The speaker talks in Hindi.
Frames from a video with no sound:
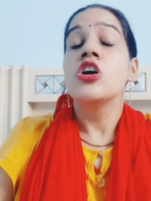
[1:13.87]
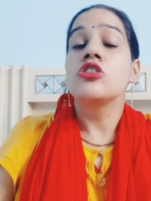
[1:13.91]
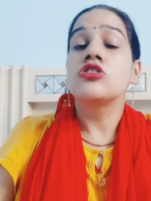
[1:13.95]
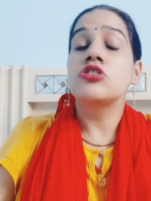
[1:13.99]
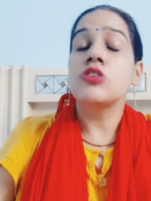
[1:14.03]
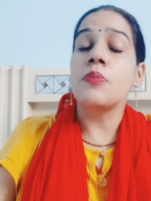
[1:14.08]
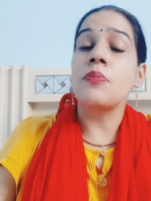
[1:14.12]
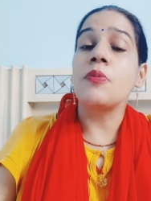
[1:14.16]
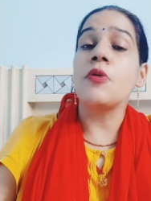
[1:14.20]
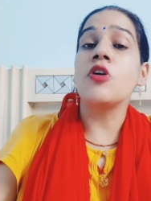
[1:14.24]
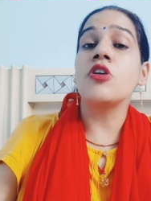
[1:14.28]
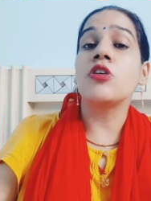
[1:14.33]

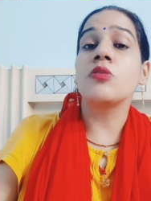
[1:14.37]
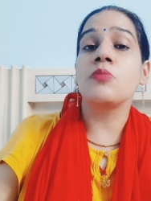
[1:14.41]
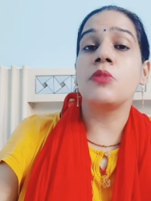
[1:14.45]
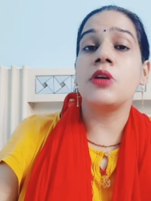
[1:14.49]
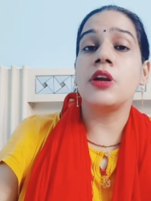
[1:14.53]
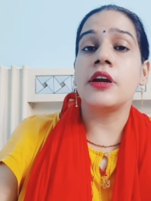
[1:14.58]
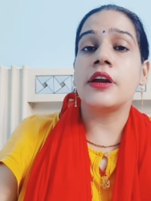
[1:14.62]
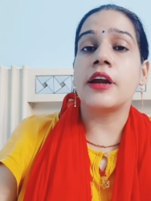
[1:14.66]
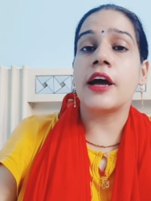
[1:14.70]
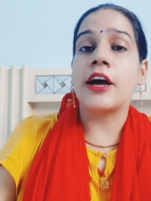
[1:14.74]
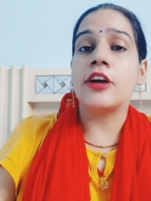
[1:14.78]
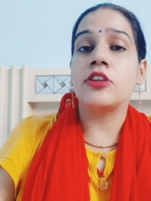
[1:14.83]
सपोर्ट मिल
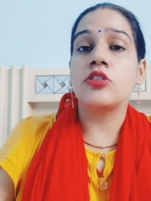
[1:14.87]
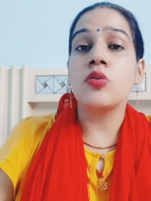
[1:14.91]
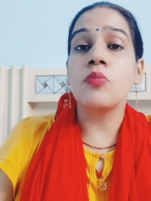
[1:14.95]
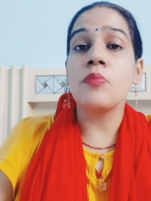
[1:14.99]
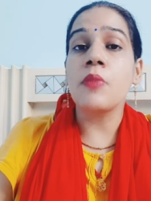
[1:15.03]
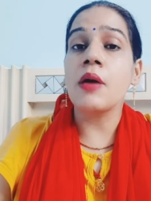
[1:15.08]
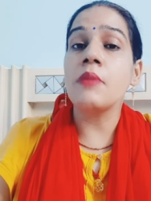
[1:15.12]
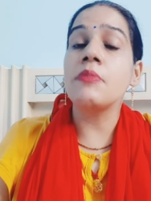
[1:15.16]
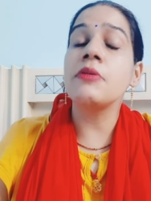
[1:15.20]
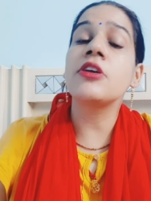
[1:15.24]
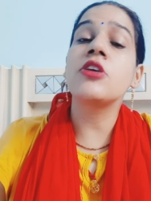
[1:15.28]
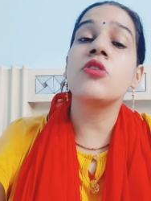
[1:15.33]
रहा है तो
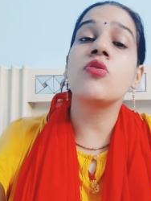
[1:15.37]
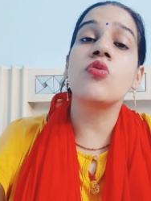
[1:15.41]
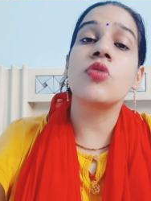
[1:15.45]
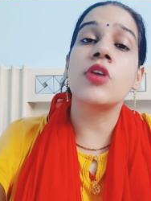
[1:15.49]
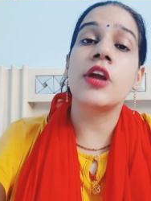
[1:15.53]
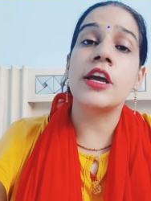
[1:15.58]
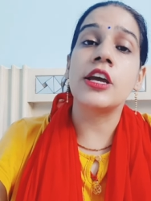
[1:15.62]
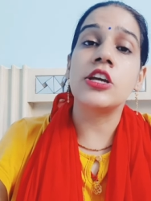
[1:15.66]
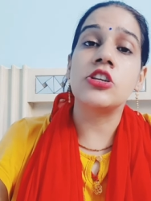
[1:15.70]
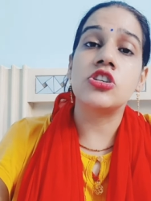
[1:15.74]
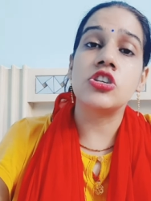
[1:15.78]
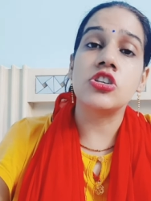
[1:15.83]
मैं भी क्यों ना
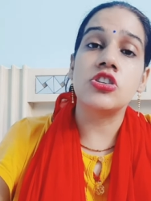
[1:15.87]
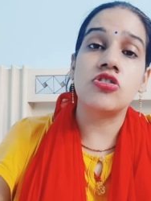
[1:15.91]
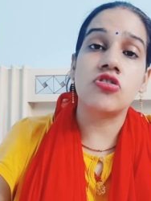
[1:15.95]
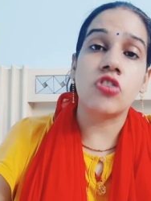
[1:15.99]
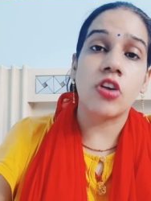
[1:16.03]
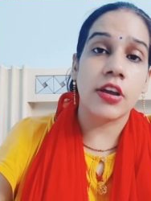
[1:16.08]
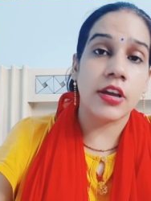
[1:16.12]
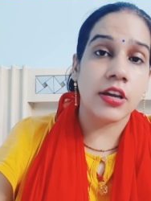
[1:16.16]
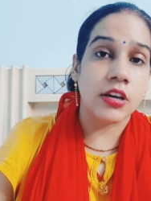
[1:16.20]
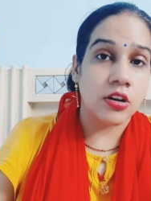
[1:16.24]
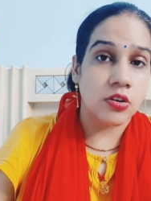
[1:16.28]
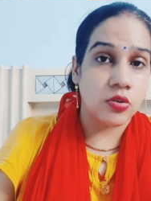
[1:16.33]
ये चीज़
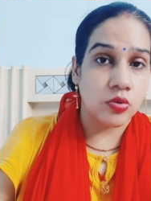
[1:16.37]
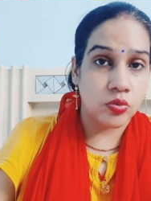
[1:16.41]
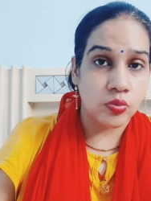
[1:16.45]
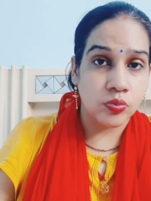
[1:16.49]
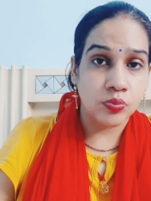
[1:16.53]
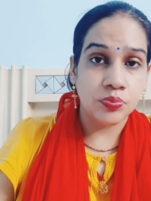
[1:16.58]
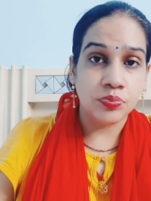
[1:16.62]
ट्राई करूँ